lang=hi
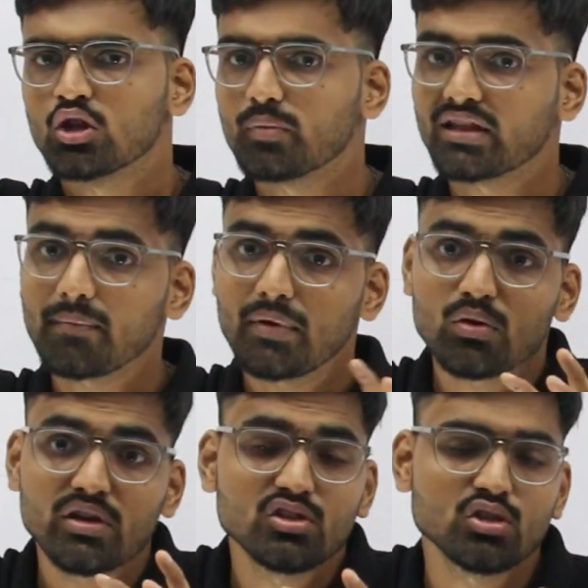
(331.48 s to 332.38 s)
तो मतलब मेरे
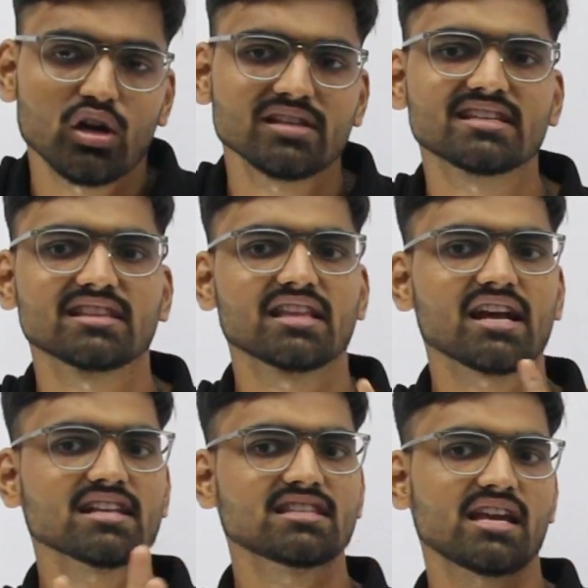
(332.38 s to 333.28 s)
को इंश्योरेंस कितने
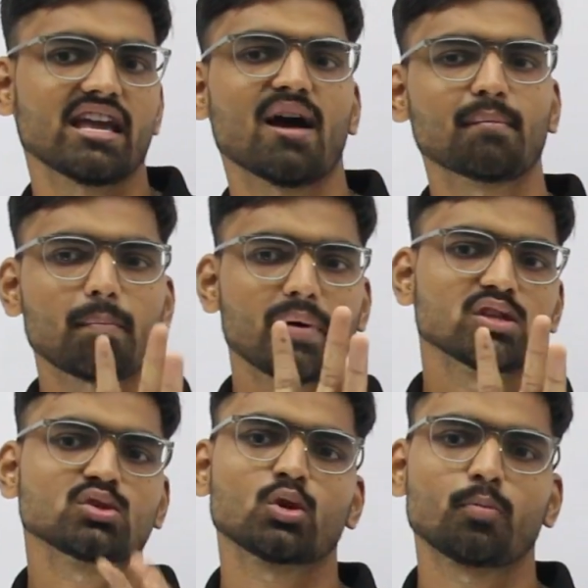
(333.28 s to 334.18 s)
का चाहिए यहाँ पे
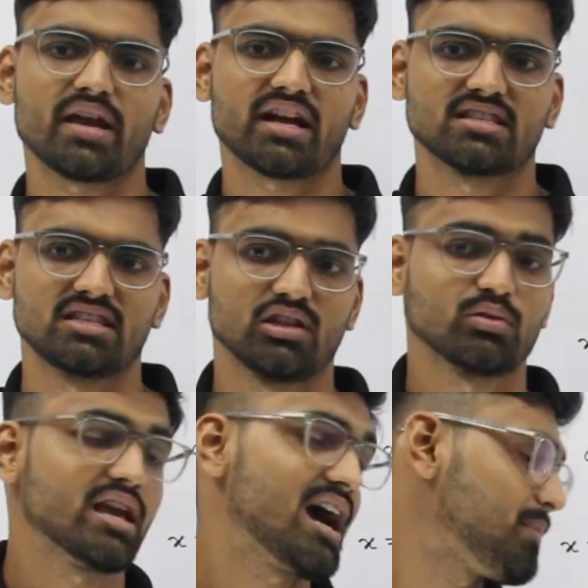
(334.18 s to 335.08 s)
पाँच सौ रुपये का चाहिए
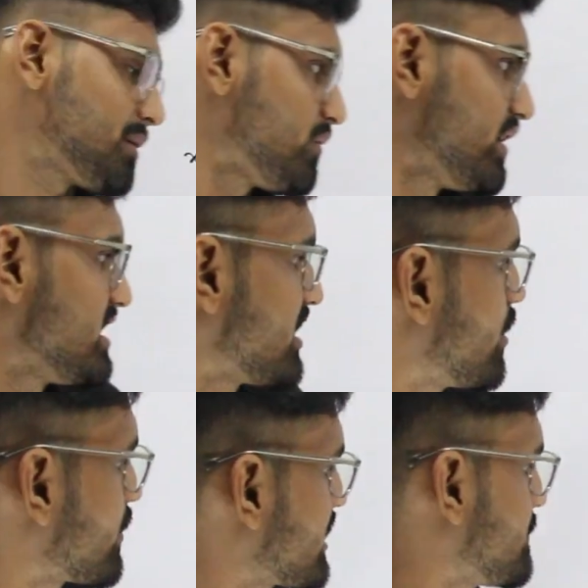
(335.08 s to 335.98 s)
तो यहाँ पर भी वही क्या
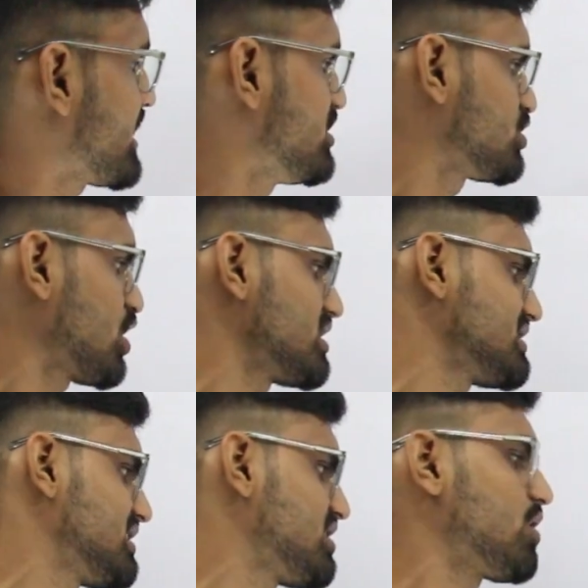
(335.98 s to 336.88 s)
हो गया कि मेरा
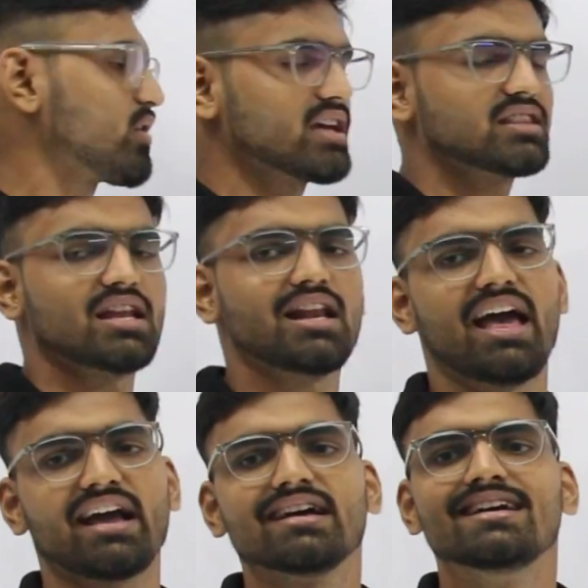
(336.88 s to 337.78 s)
इंश्योरेंस कितना हो गया थ्री
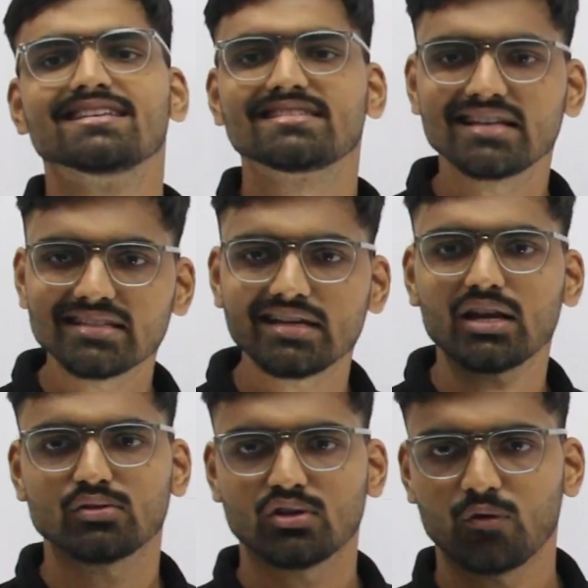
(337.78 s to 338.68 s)
लैख सिक्सटी
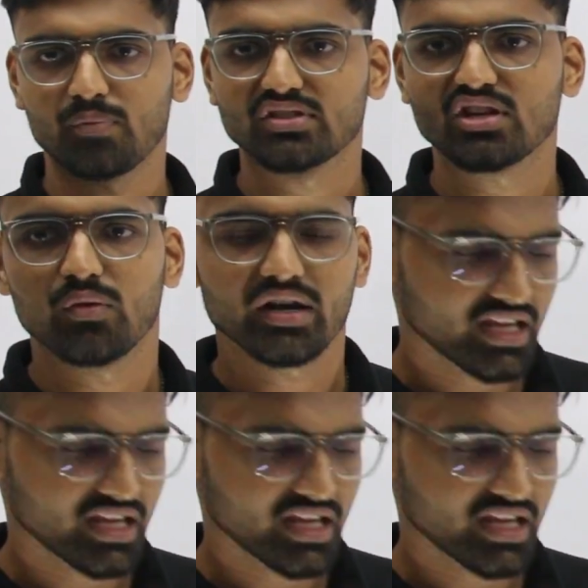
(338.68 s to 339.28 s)
थाउजेंड रुपीज़ का हुआ